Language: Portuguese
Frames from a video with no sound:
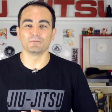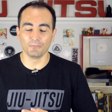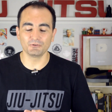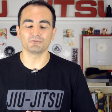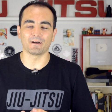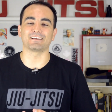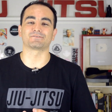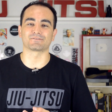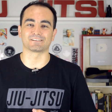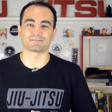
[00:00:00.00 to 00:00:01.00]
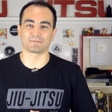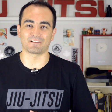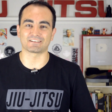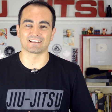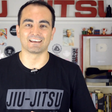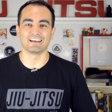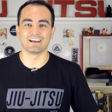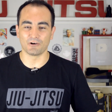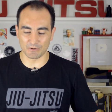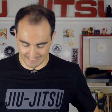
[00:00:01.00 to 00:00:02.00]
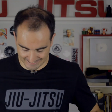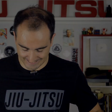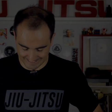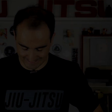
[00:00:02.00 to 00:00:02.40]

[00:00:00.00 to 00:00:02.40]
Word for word: muito mais Jiu-Jitsu para você. Oss!